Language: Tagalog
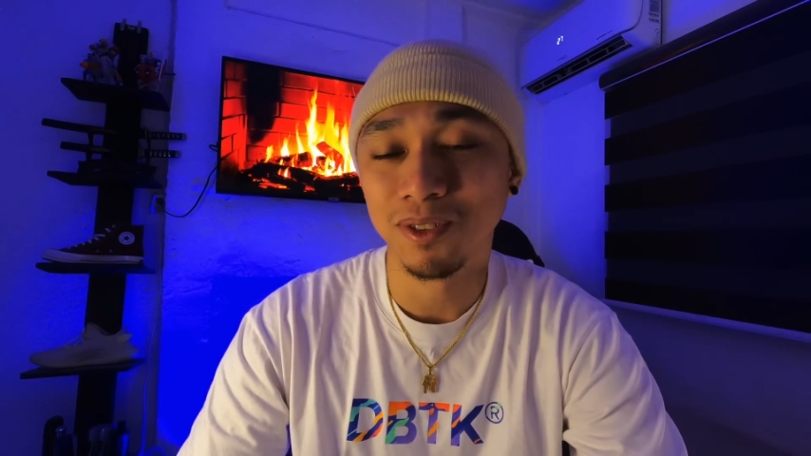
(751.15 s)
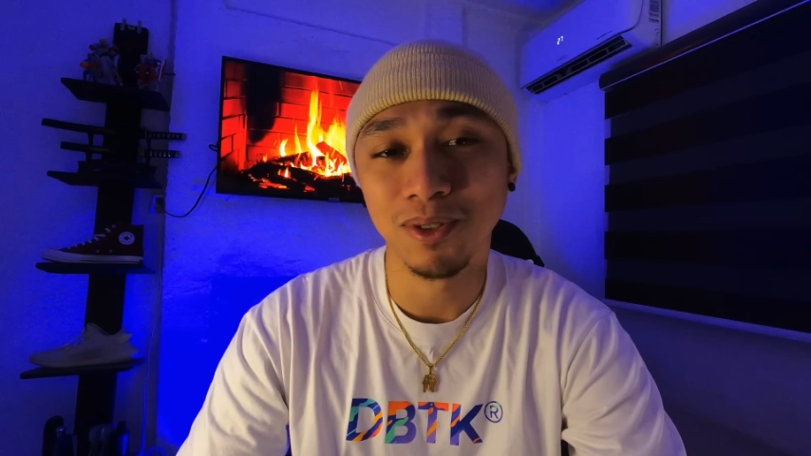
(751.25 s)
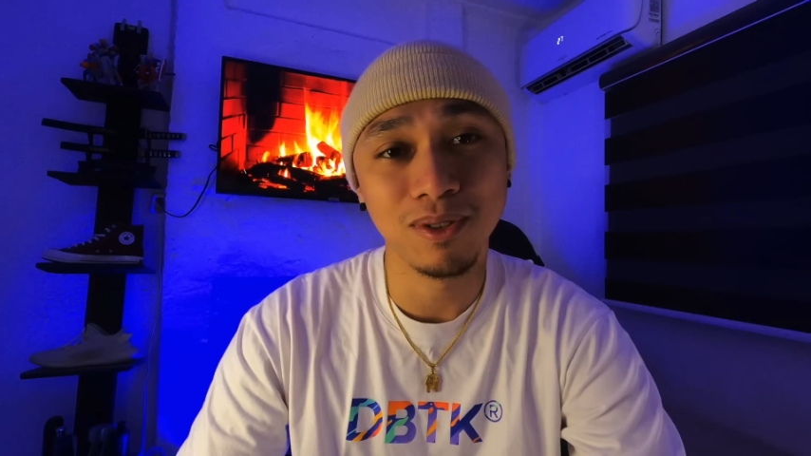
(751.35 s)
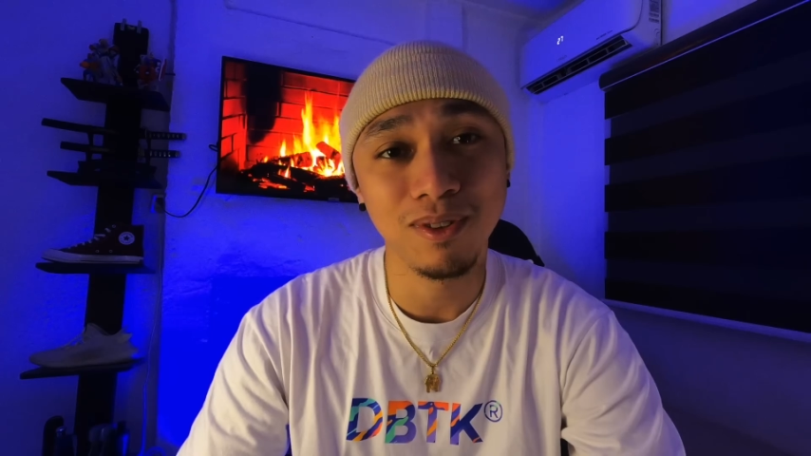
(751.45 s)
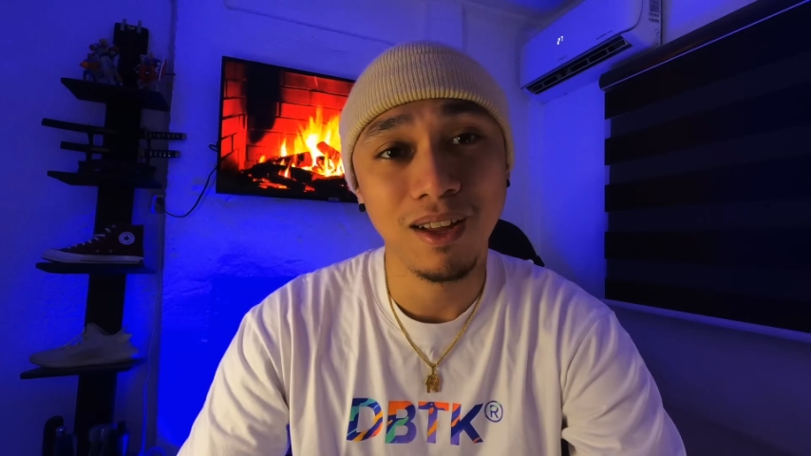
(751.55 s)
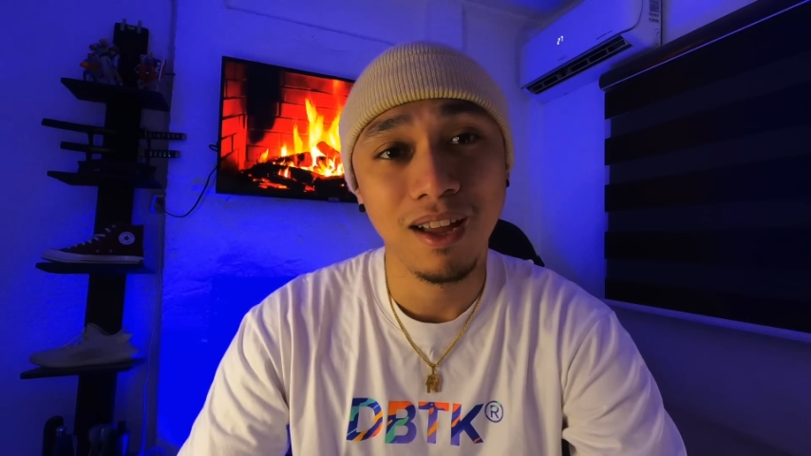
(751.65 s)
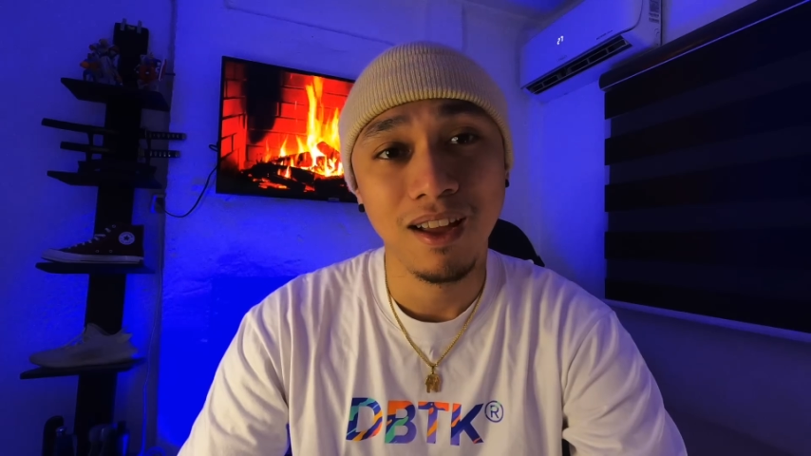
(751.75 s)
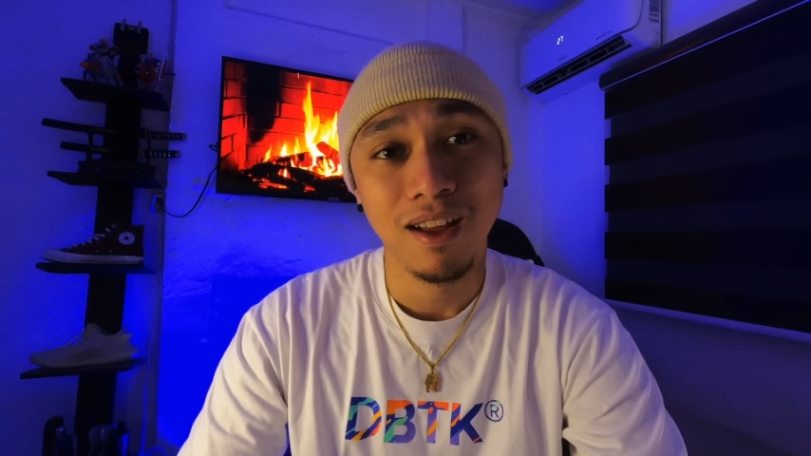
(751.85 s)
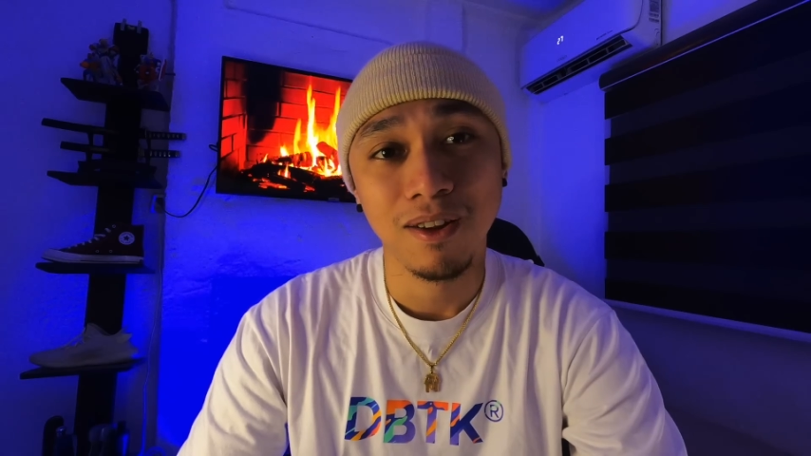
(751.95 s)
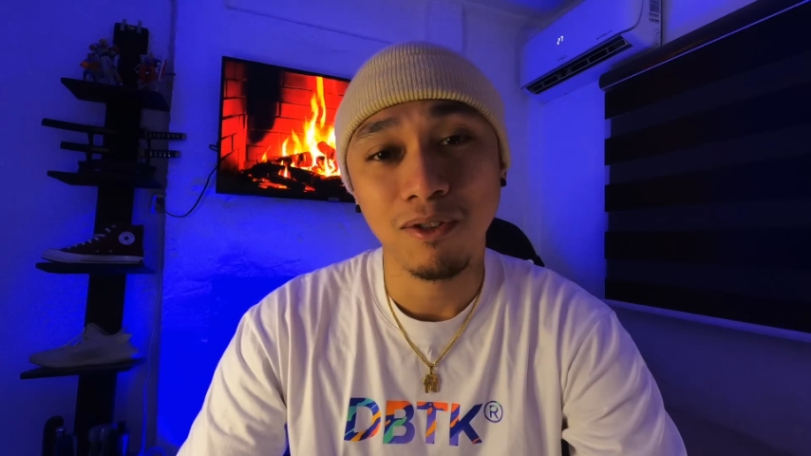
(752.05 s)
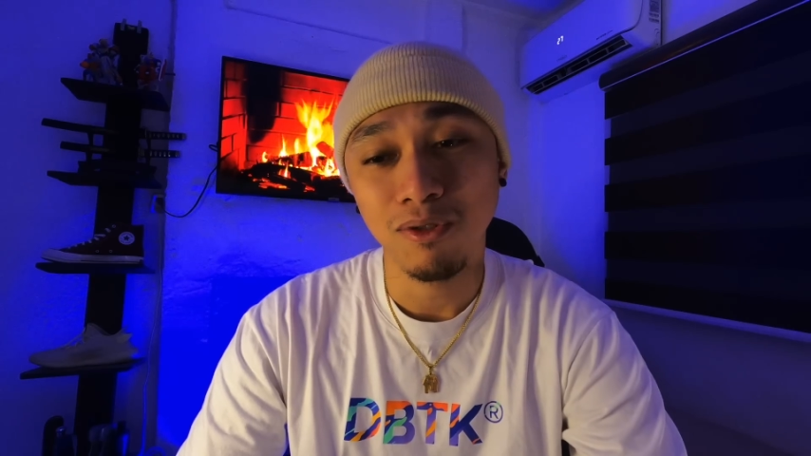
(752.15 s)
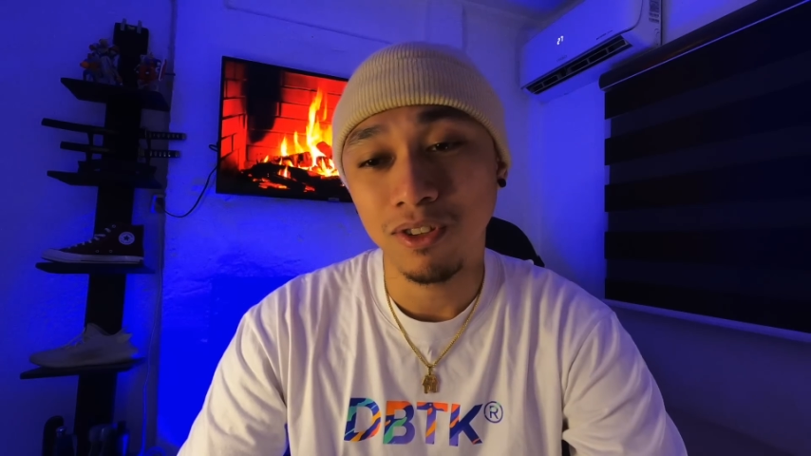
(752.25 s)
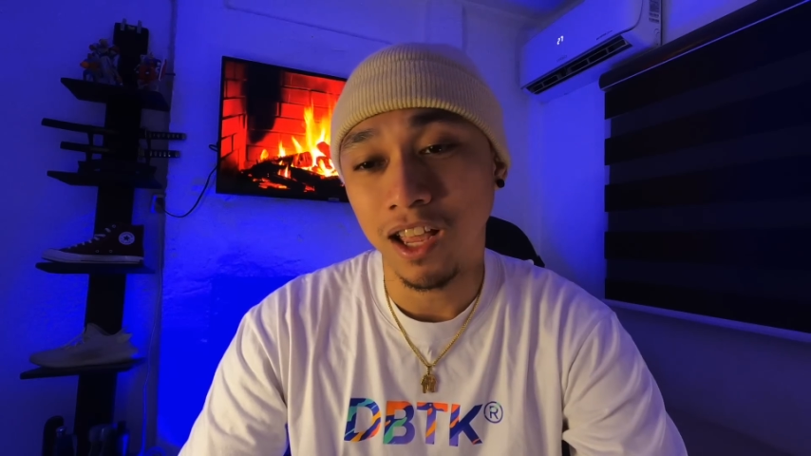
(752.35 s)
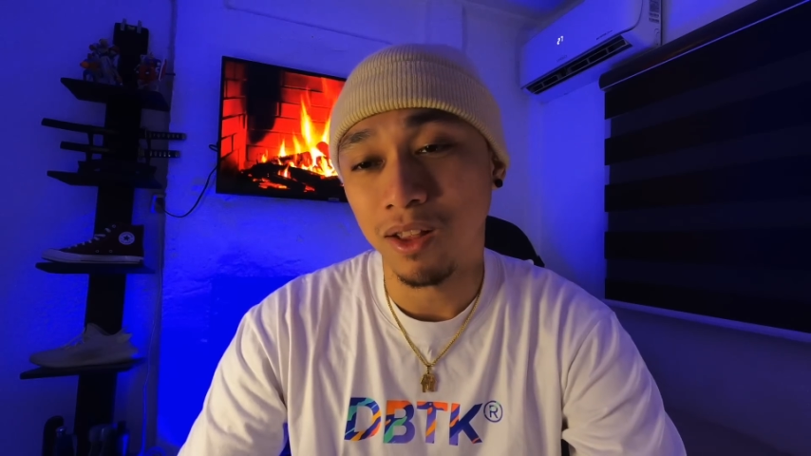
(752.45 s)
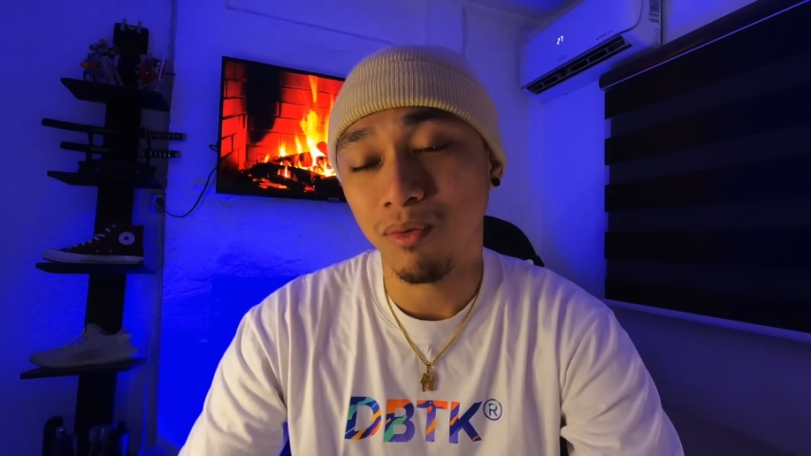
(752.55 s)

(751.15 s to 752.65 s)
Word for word: So, no, and